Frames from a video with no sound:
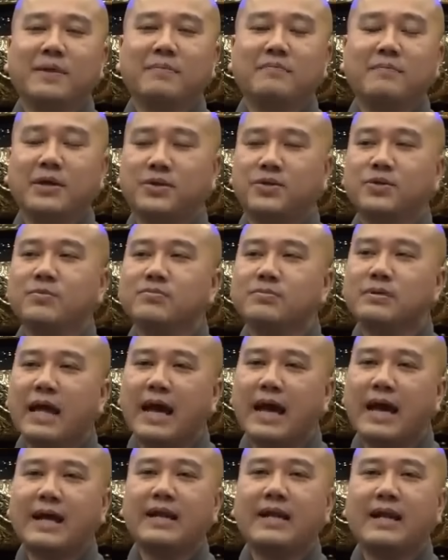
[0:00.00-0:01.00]
Mà chúng
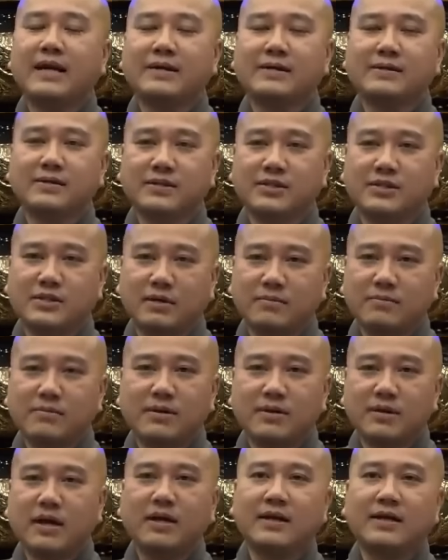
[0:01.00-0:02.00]
ta là người sống
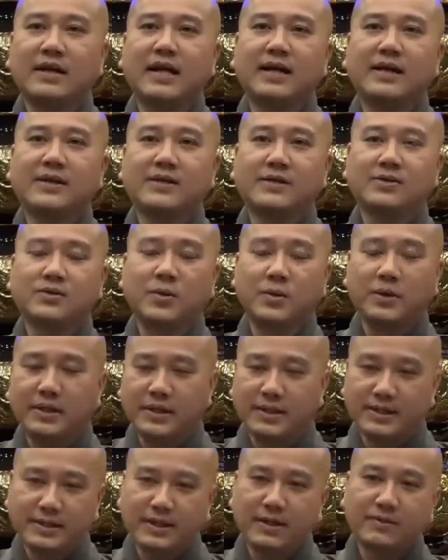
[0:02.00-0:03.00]
ở đời này,
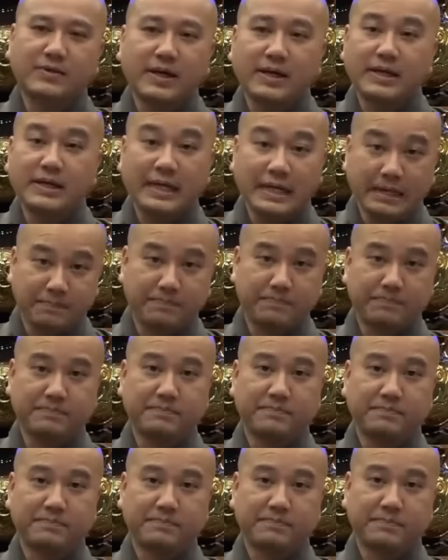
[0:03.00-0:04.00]
tùy theo cái nghiệp
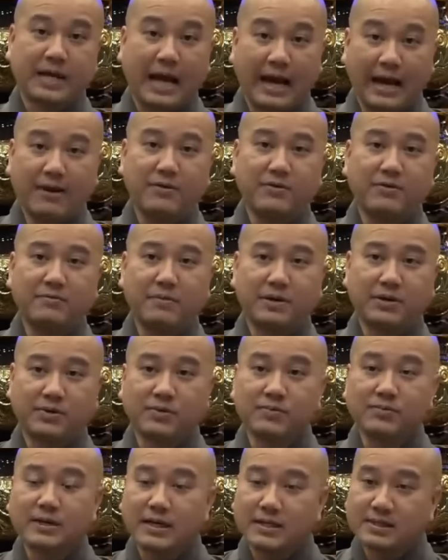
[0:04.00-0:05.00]
tạo mà
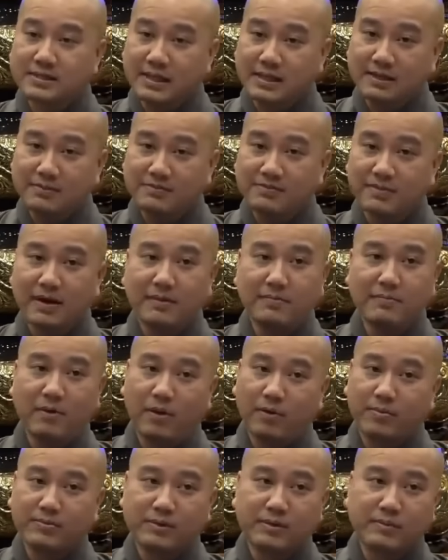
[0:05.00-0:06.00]
chúng ta sanh về
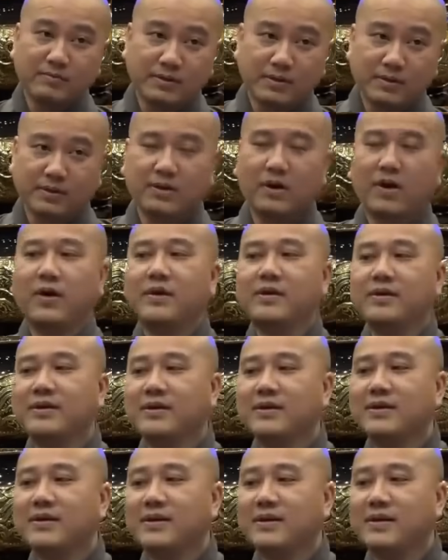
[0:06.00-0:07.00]
một trong 10 cõi.
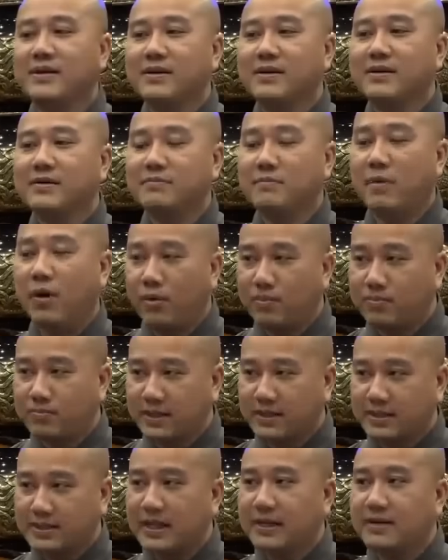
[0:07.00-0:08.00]
Một
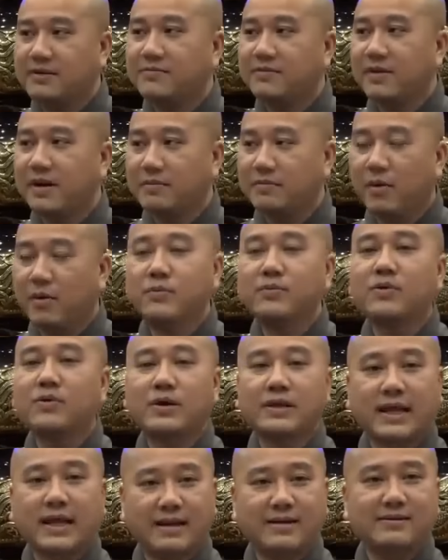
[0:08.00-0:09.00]
là sanh về 4
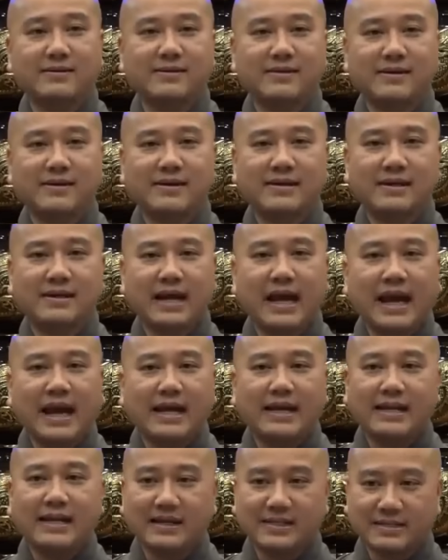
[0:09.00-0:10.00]
cõi thánh,
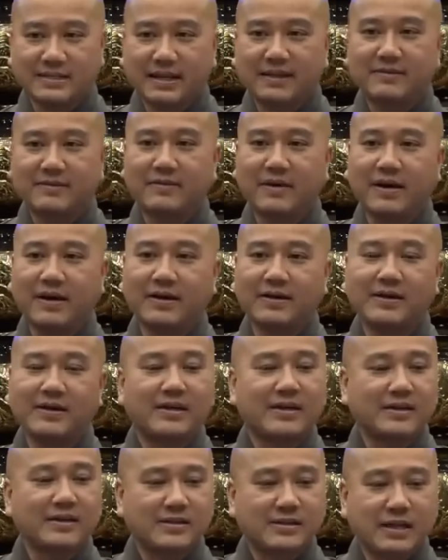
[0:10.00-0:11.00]
hai là sanh về
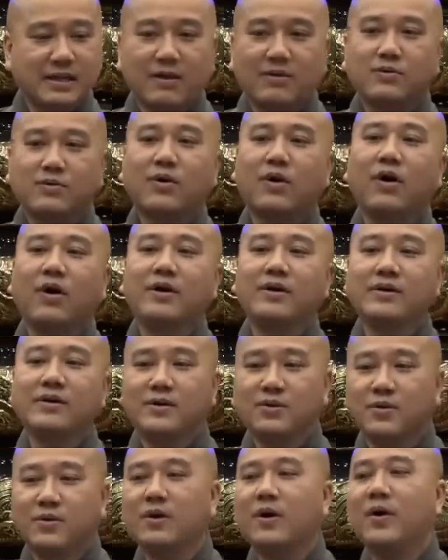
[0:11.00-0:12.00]
6 cõi
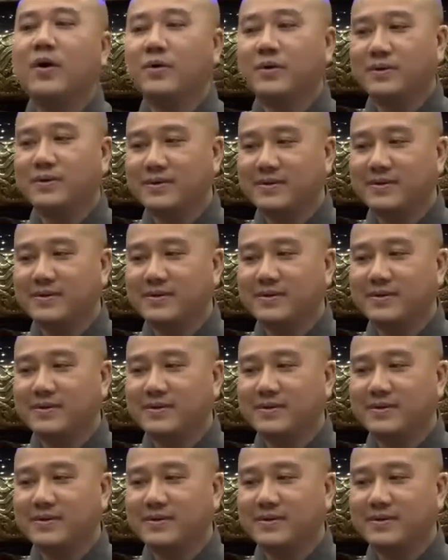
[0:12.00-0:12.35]
luân hồi.